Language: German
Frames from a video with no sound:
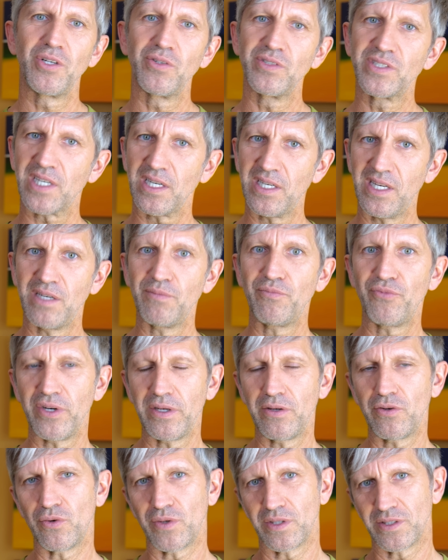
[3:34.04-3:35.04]
mit unseren
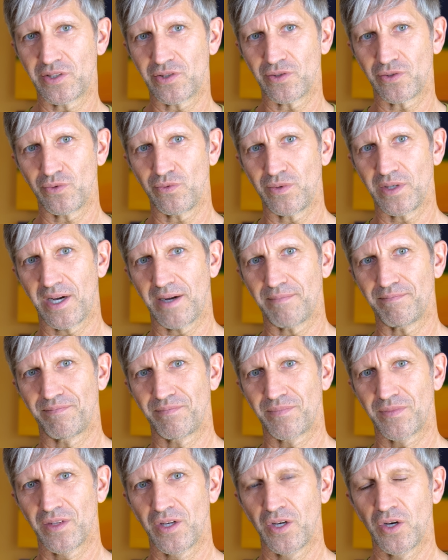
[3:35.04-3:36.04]
Empfindungen zu tun haben.
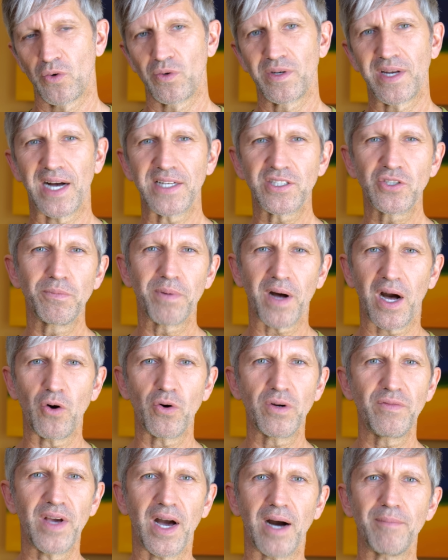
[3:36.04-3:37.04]
Und dazu
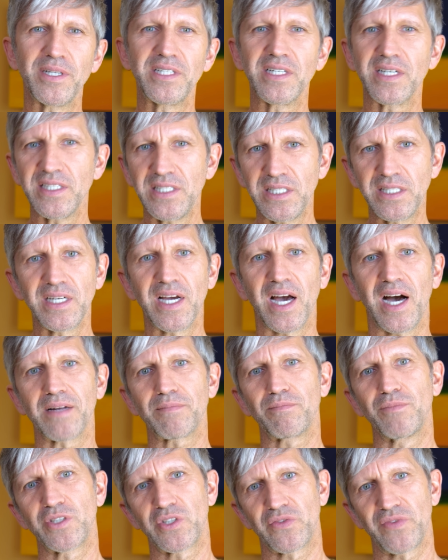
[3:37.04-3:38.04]
brauchen wir aber die richtige
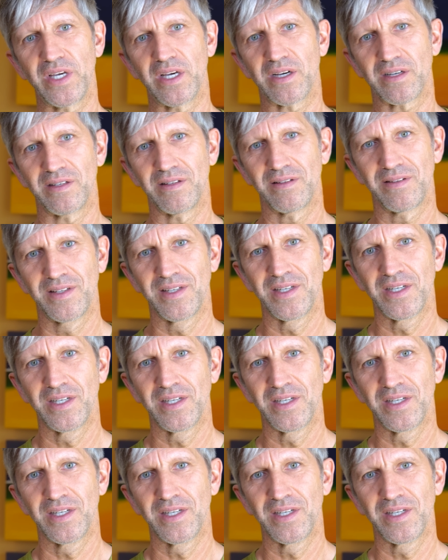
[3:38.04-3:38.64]
Atmosphäre.